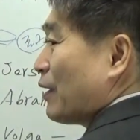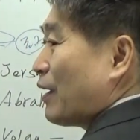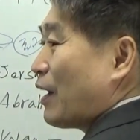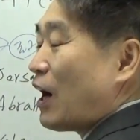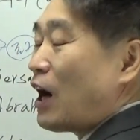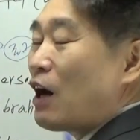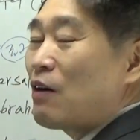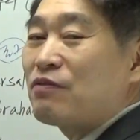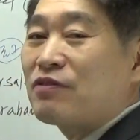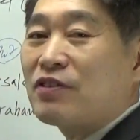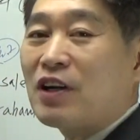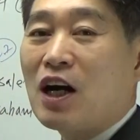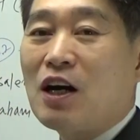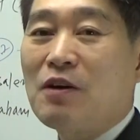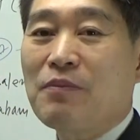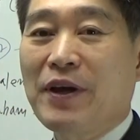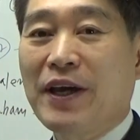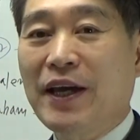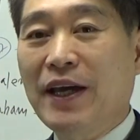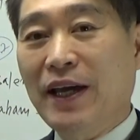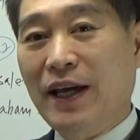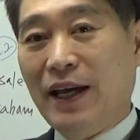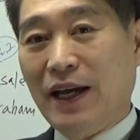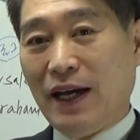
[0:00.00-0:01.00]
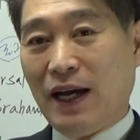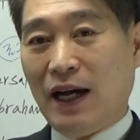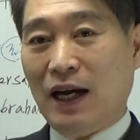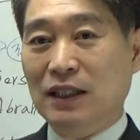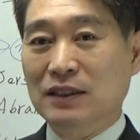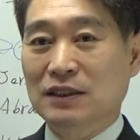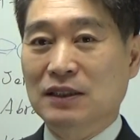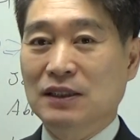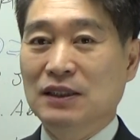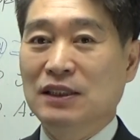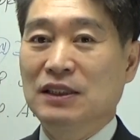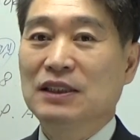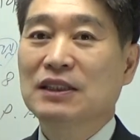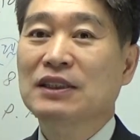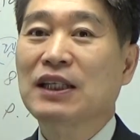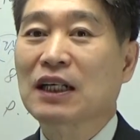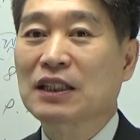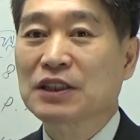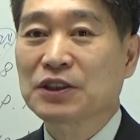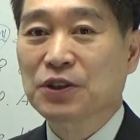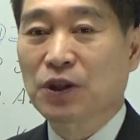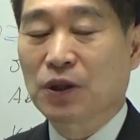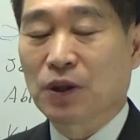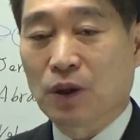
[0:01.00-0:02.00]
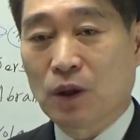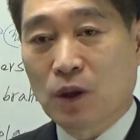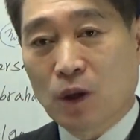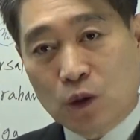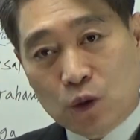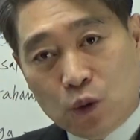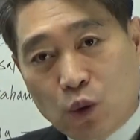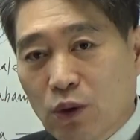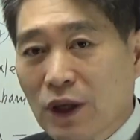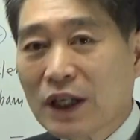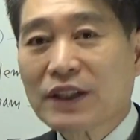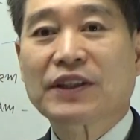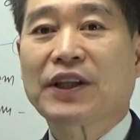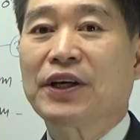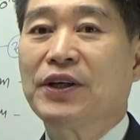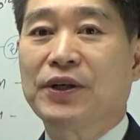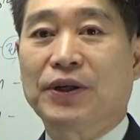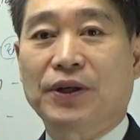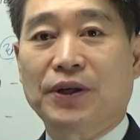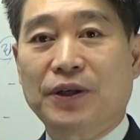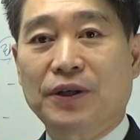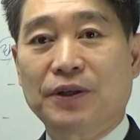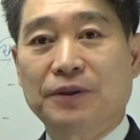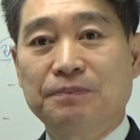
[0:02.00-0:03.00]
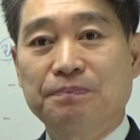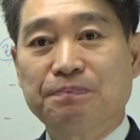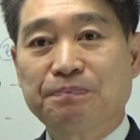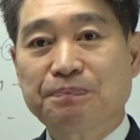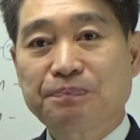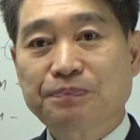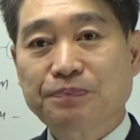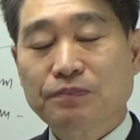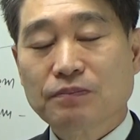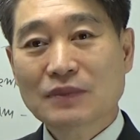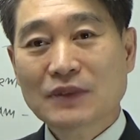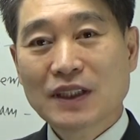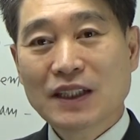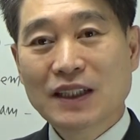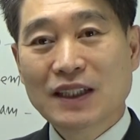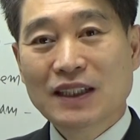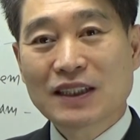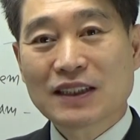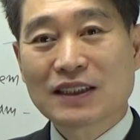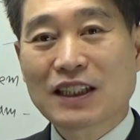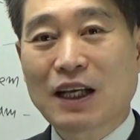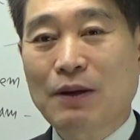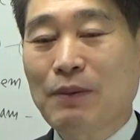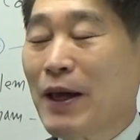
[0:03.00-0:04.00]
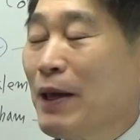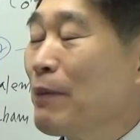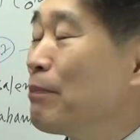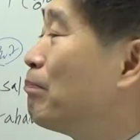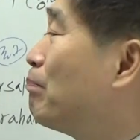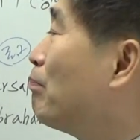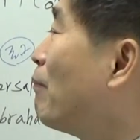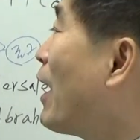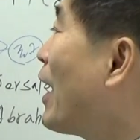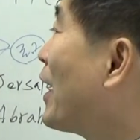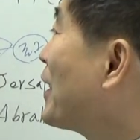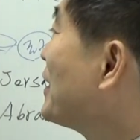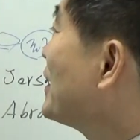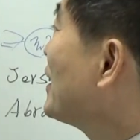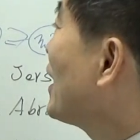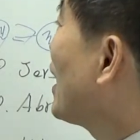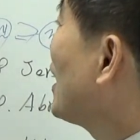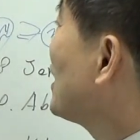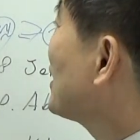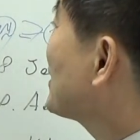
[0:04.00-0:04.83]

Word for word: 아브라함의 아들이 이삭이죠? 똑같아요. 그 다음에 마리아